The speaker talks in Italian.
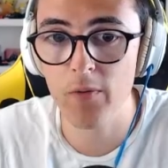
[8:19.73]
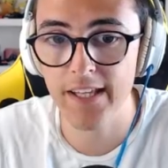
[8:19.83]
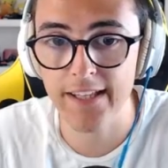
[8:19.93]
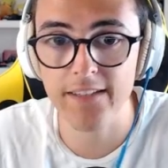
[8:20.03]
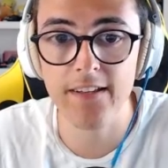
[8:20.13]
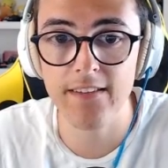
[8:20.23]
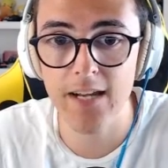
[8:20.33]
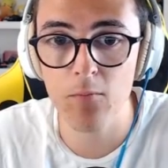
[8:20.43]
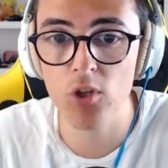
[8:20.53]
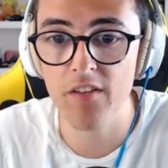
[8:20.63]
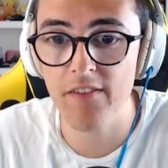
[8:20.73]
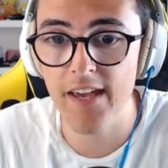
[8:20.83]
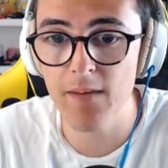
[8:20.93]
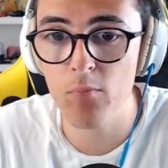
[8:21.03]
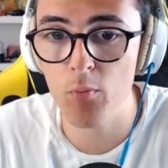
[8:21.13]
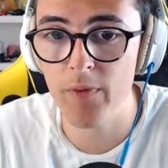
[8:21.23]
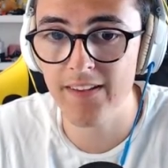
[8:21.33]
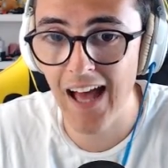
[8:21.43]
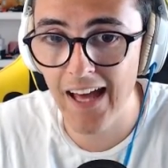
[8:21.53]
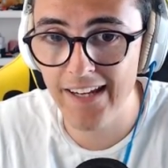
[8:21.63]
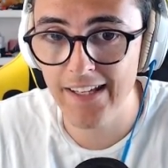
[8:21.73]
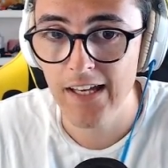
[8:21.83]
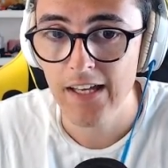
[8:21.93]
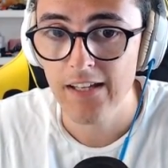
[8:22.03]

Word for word: perché diventeremo dei veri proprietari